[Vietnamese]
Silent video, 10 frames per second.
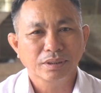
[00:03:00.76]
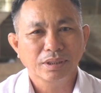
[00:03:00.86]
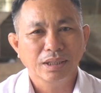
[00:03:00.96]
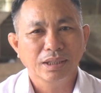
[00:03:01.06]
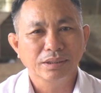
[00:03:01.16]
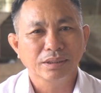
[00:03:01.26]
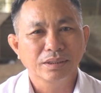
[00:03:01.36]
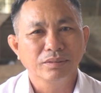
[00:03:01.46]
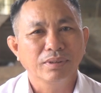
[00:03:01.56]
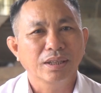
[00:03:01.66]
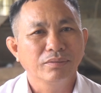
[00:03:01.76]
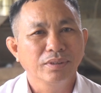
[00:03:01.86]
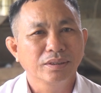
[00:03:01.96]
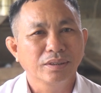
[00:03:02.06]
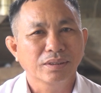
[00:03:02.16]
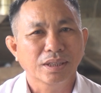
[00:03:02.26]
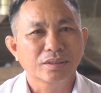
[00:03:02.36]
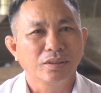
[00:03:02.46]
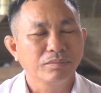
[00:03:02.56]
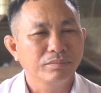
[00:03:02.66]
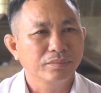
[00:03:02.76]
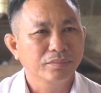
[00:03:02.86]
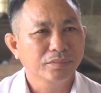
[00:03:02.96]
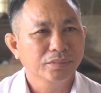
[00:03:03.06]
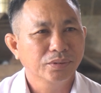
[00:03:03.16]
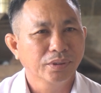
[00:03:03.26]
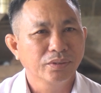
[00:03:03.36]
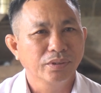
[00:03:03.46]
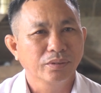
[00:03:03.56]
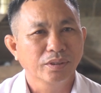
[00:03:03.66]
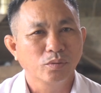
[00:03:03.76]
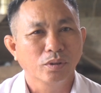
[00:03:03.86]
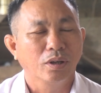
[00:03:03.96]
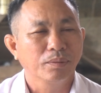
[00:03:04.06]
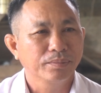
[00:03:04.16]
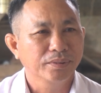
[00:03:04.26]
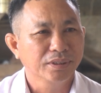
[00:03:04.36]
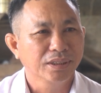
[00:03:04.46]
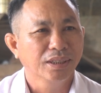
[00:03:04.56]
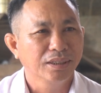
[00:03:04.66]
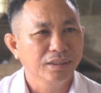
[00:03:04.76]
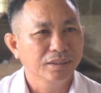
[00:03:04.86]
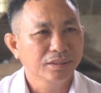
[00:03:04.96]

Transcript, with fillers: Triển khai là gửi công văn về cho các xóm, tuyên truyền được cuộc họp cho nhân dân.